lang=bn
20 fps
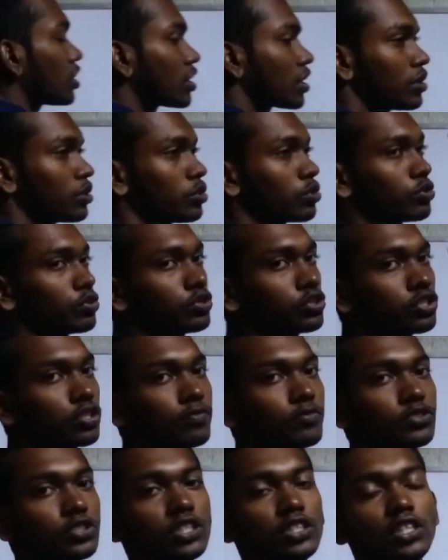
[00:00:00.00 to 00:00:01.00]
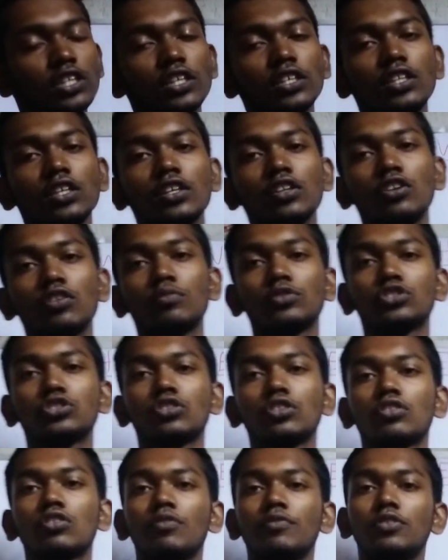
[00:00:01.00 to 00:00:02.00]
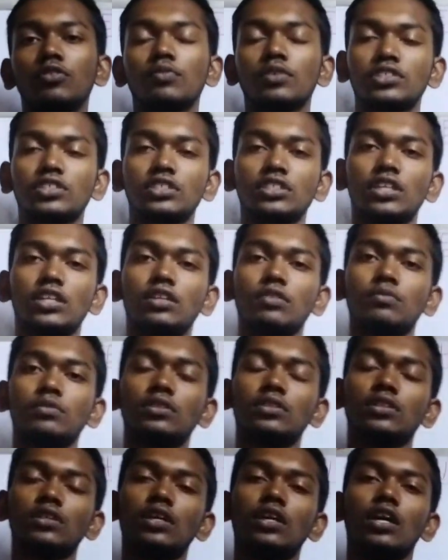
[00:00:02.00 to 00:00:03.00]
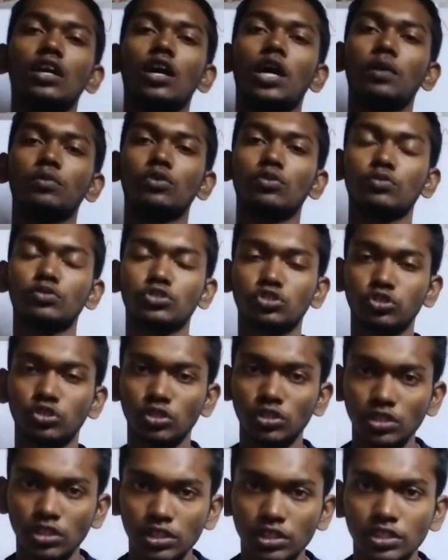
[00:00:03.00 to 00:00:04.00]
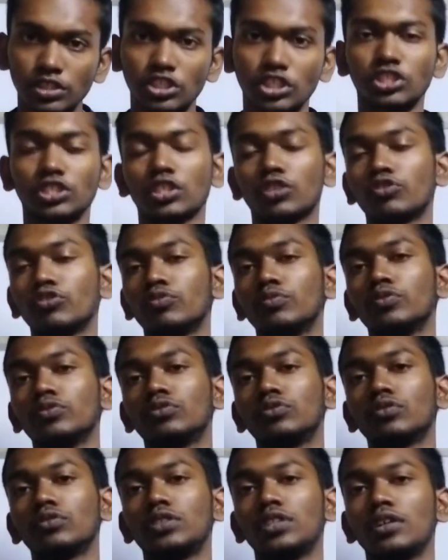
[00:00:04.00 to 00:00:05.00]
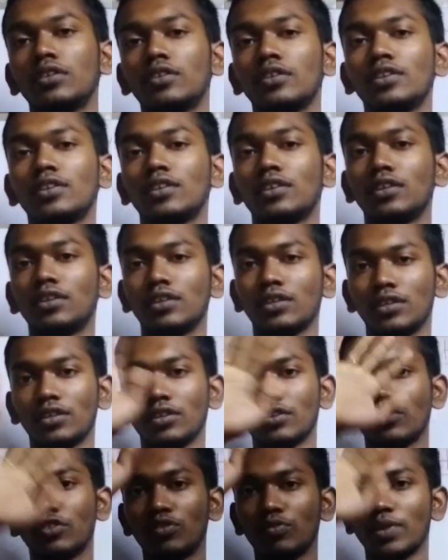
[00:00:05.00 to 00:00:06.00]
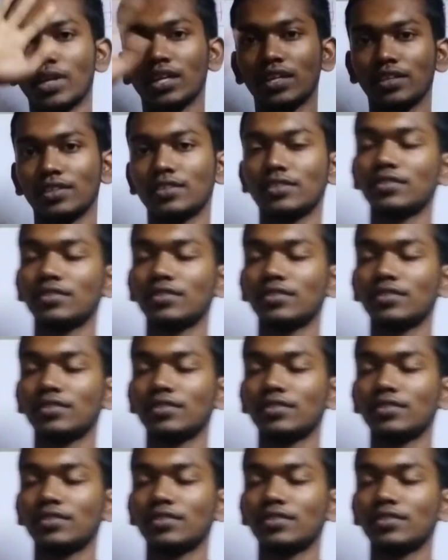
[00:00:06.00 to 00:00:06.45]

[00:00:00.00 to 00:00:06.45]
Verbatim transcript: সংক্রান্ত কোনো সমস্যা থেকে থাকে অবশ্যই কমেন্ট বক্সে জানাবে আমি অবশ্যই চেষ্টা করব উত্তর দেওয়ার গুড বাই